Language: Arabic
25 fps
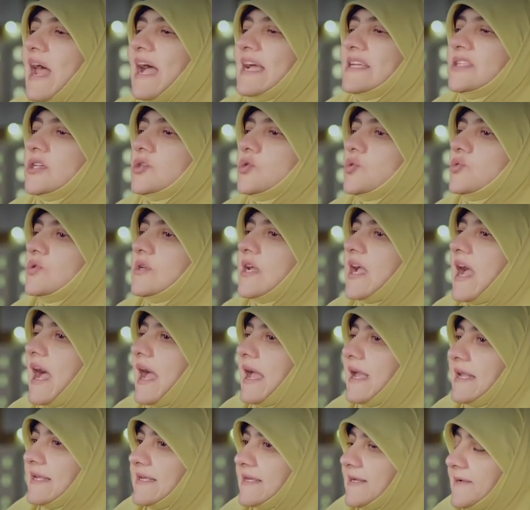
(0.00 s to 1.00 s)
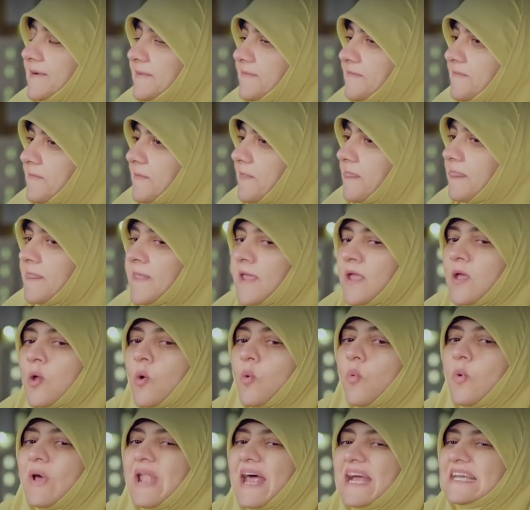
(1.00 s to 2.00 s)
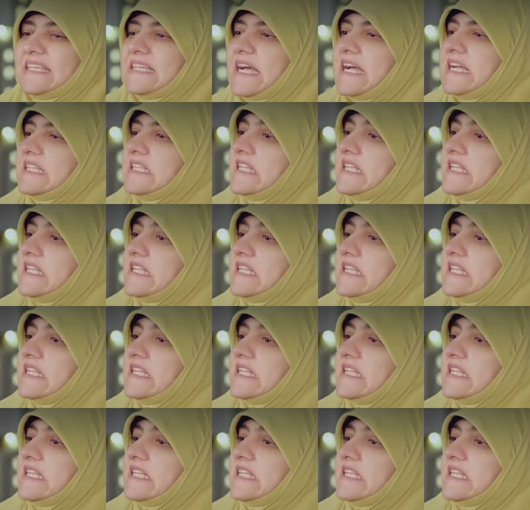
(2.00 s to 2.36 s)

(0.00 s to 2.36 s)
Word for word: لا عايزه صوتك عالي ولا عايزاكي